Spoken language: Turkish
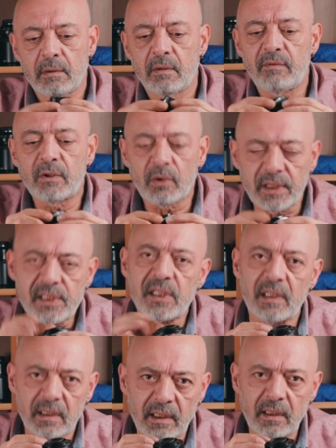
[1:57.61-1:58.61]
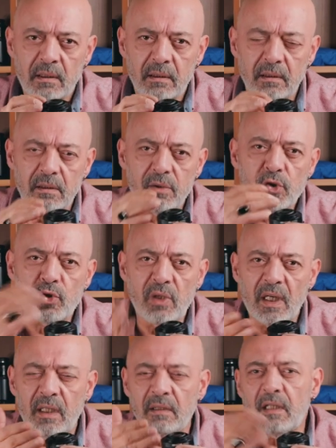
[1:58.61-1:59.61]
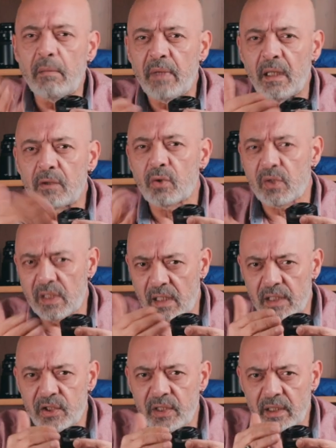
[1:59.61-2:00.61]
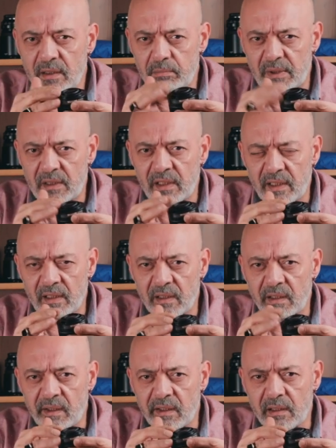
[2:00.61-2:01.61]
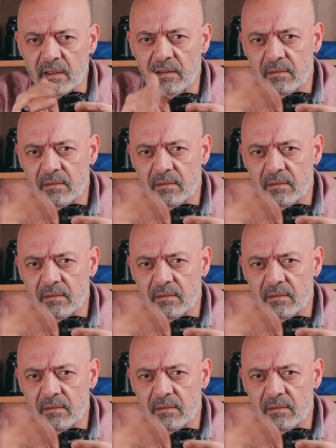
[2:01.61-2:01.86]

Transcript: Ve dolayısıyla da e, suya, neme, toza karşı bir dayanıklılık e,